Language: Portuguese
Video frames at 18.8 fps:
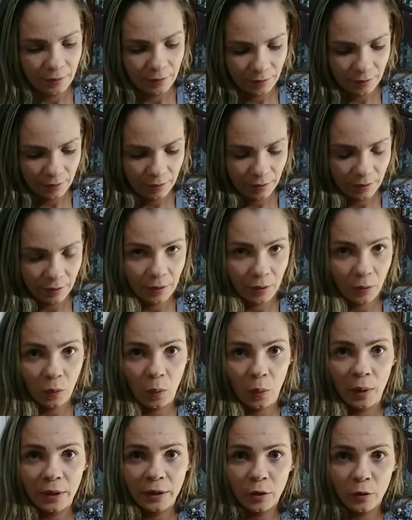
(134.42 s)
Então,
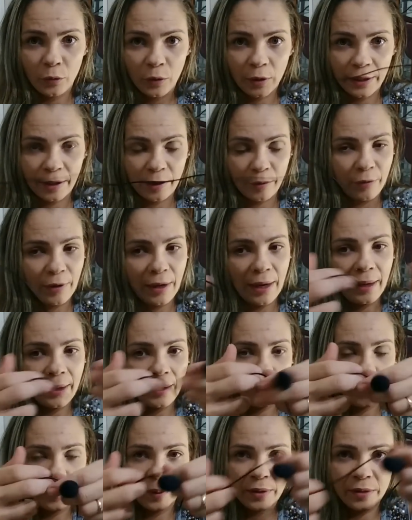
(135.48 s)
quando eu vou gravar,
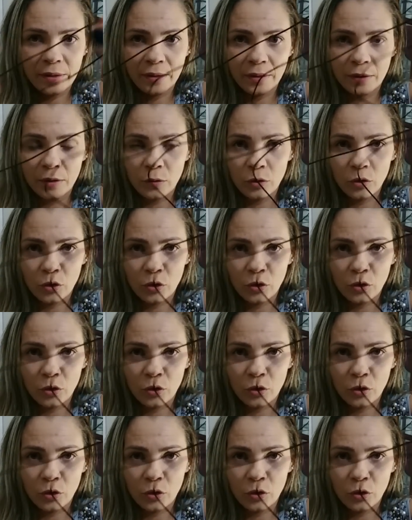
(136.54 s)
eu preciso